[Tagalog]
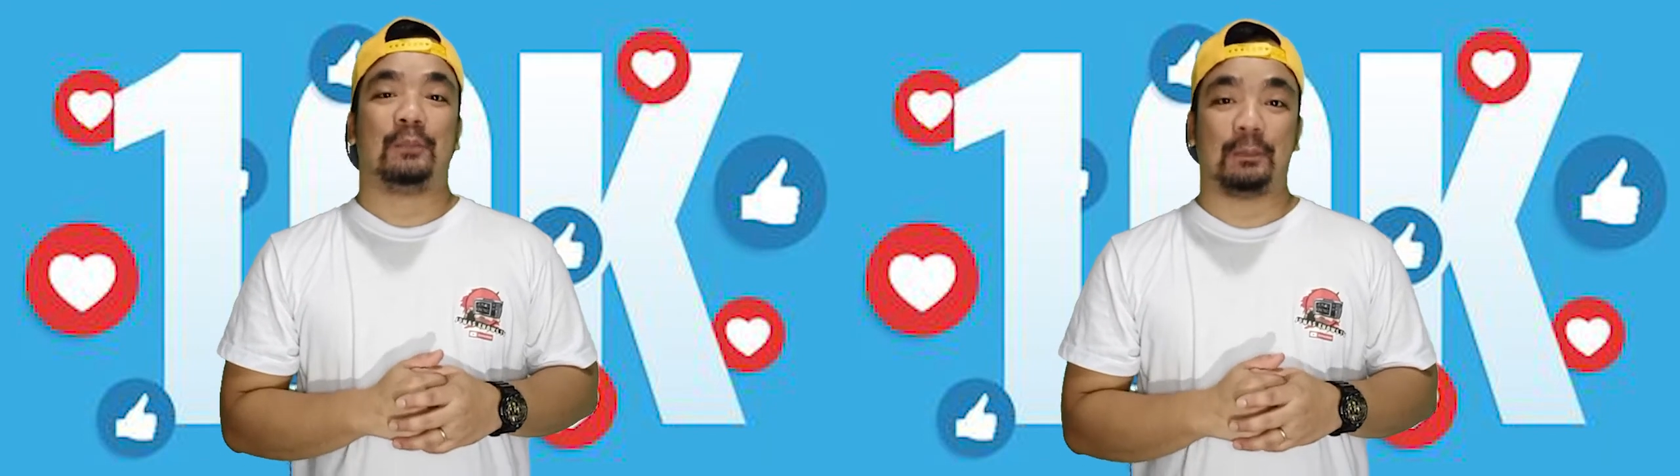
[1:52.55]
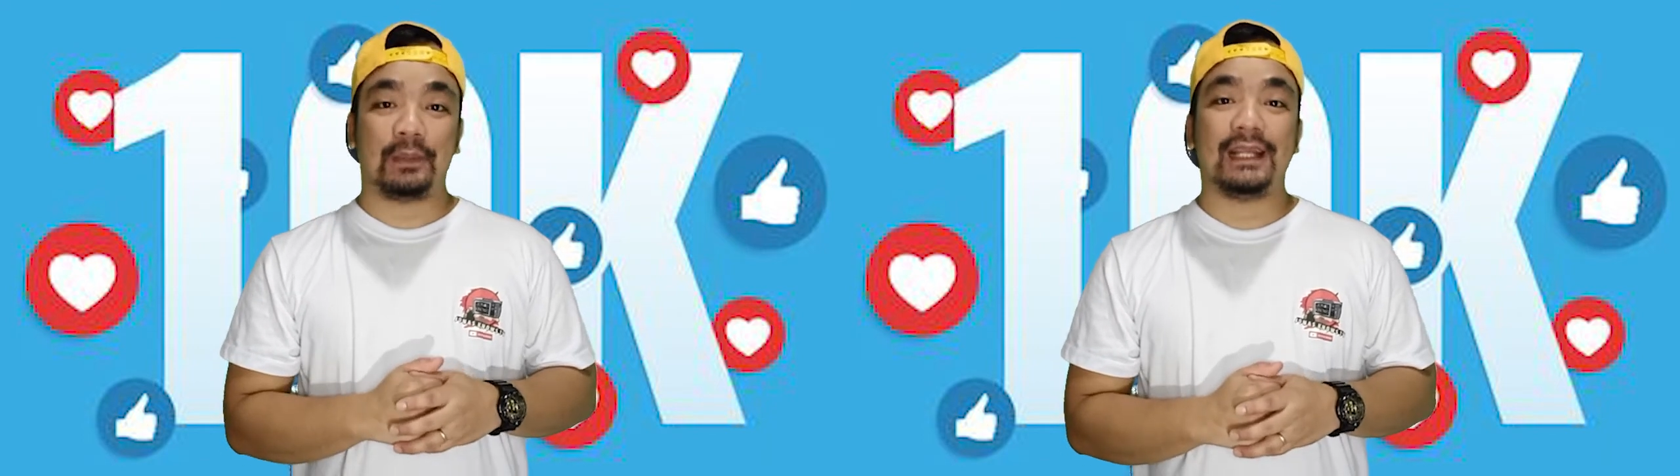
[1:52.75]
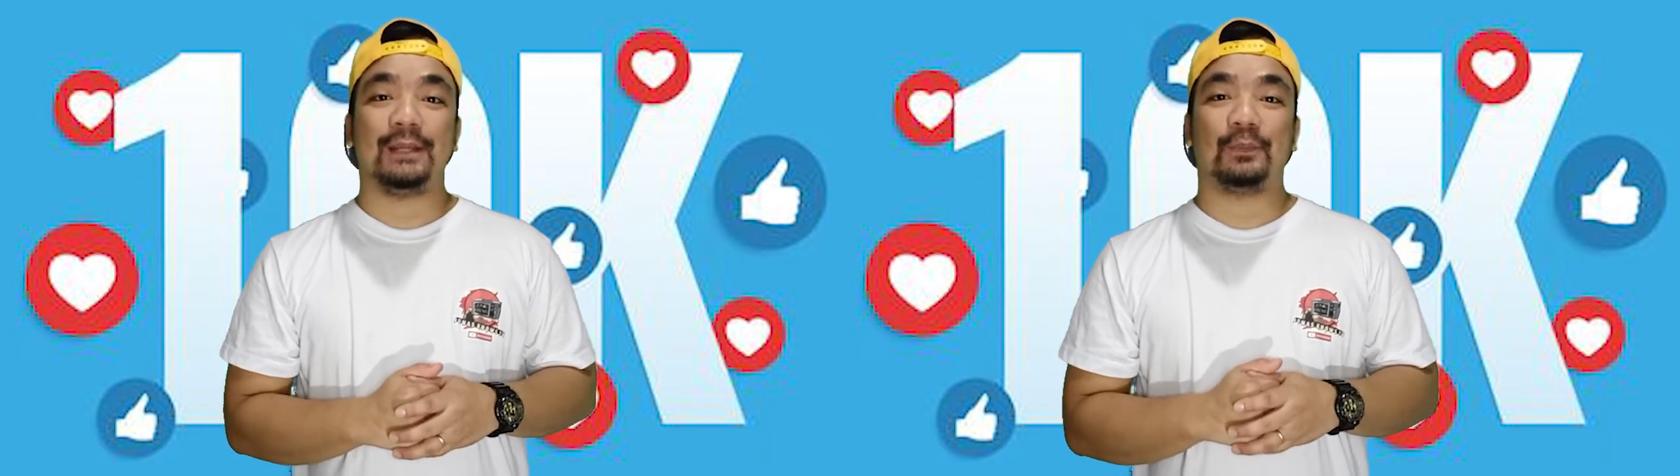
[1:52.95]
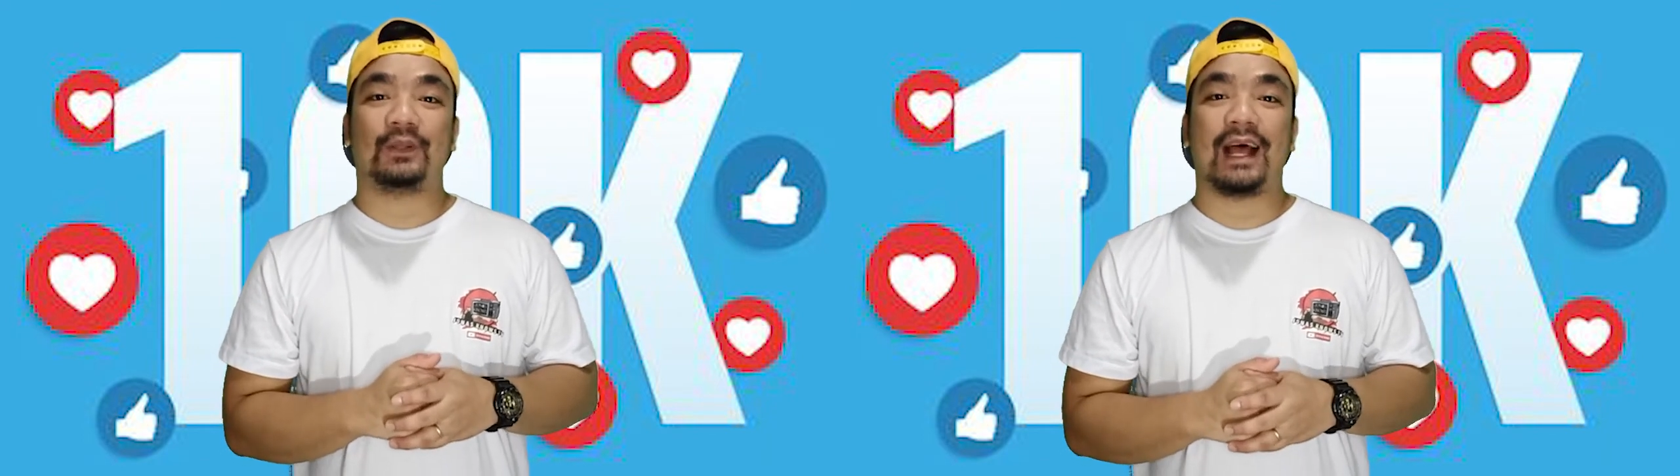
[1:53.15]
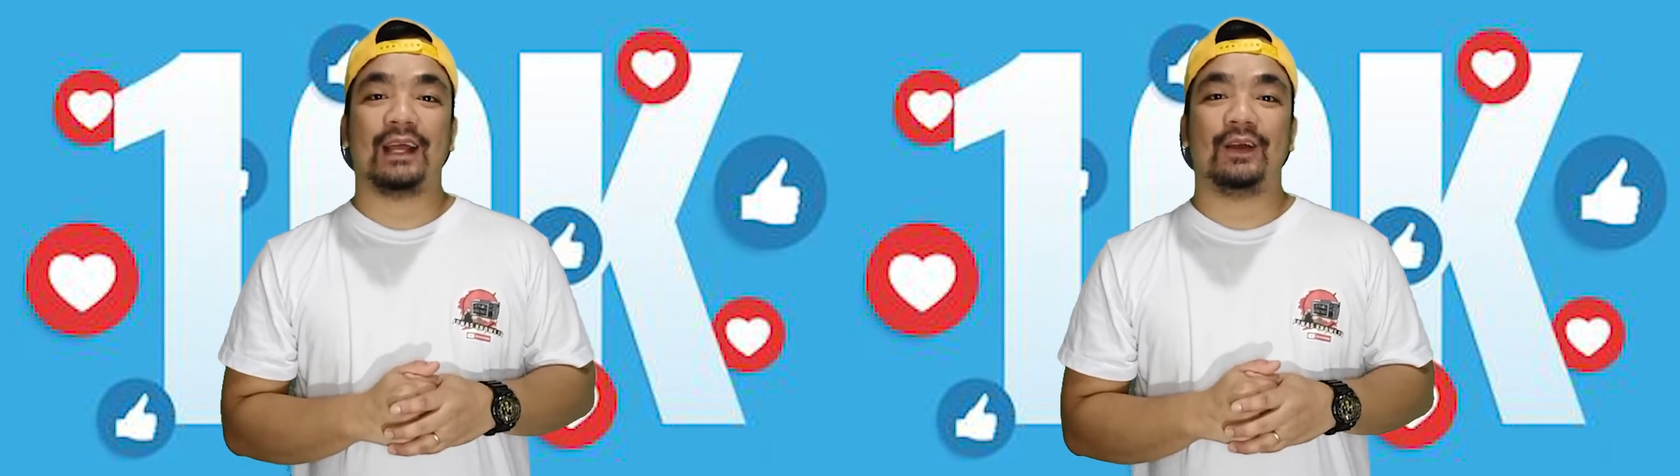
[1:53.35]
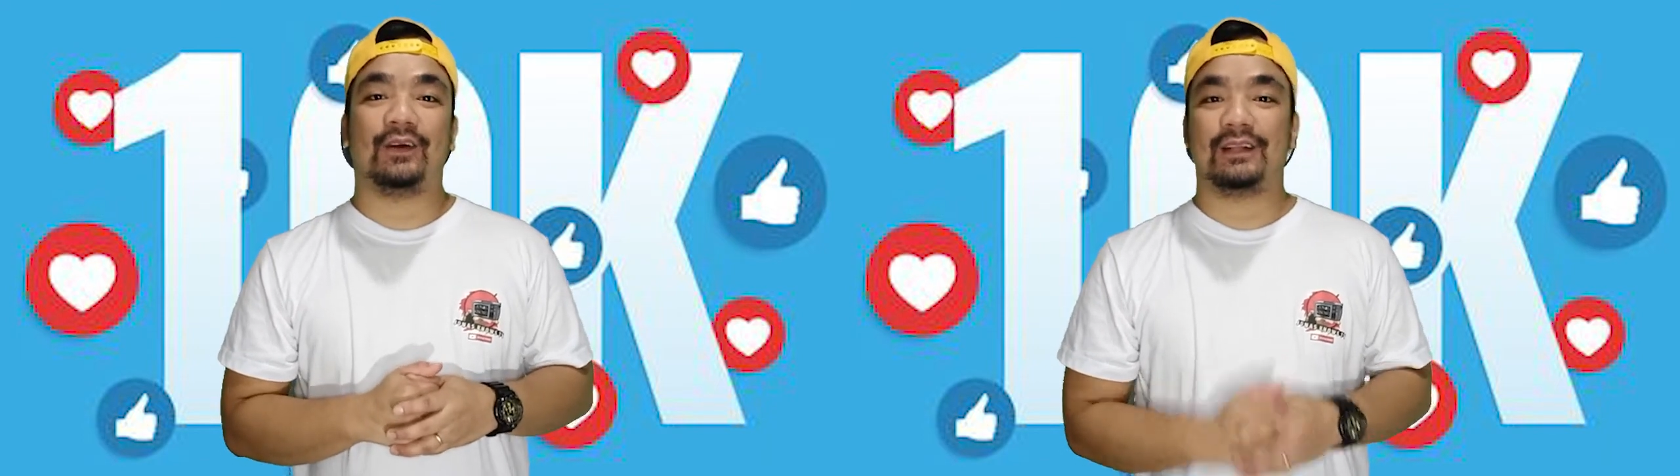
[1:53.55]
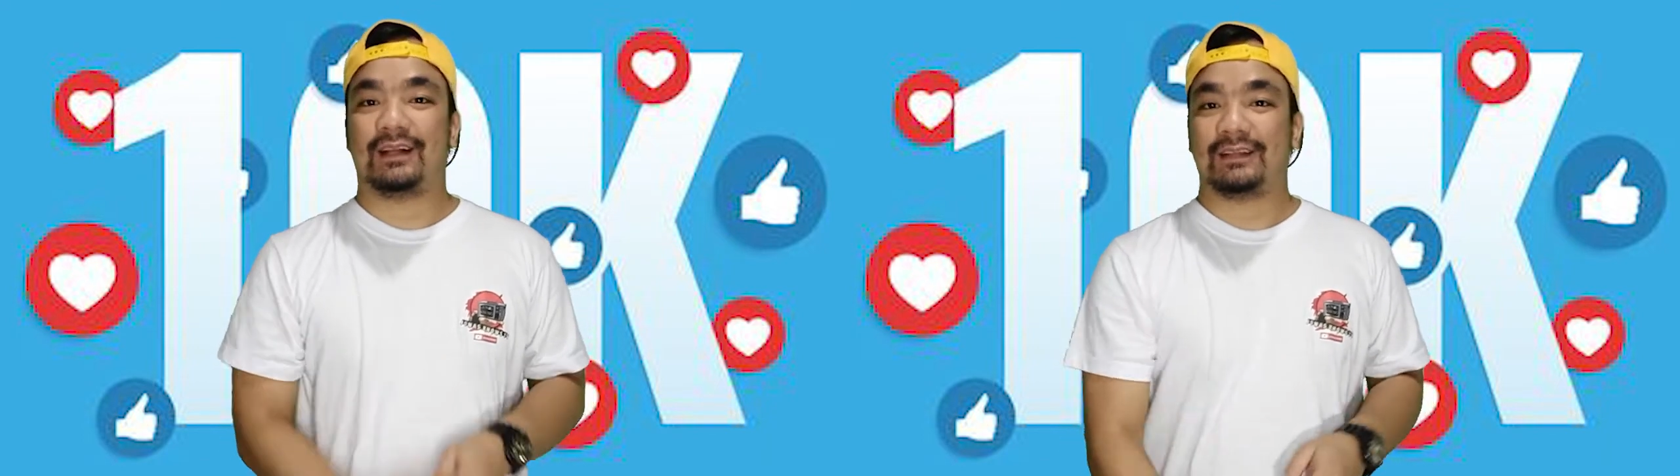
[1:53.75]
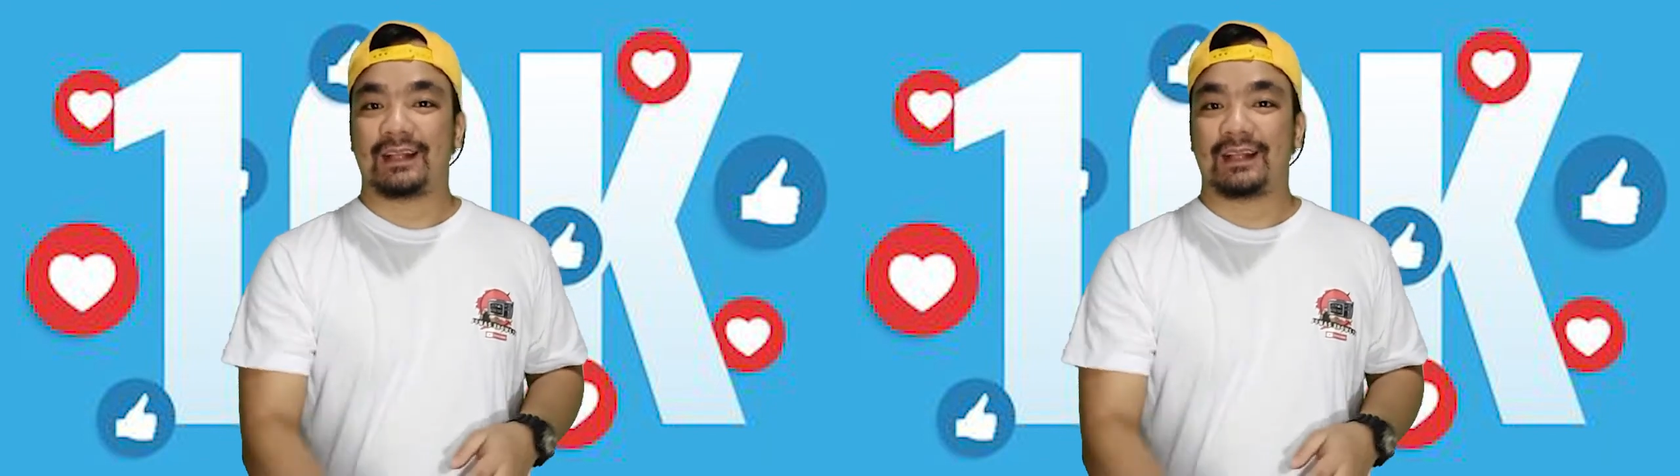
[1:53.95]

pipili po tayo ng